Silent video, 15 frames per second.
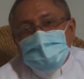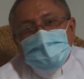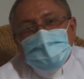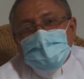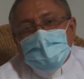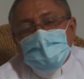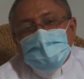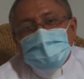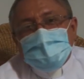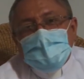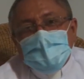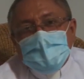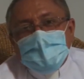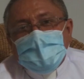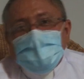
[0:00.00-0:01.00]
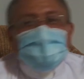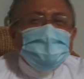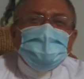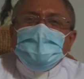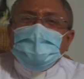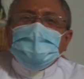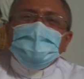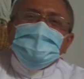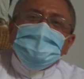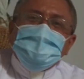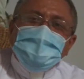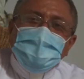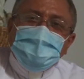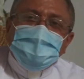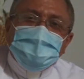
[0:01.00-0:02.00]
época escondían a
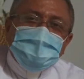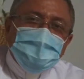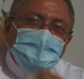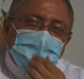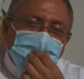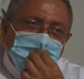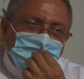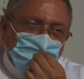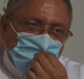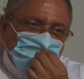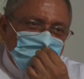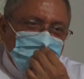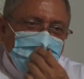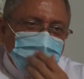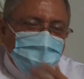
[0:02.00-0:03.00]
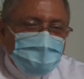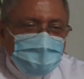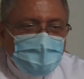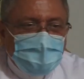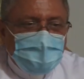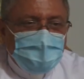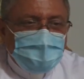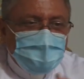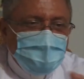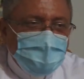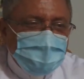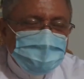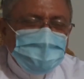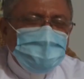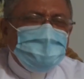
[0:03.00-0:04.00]
sus hijos. Pasé una época muy
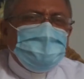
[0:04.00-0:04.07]
así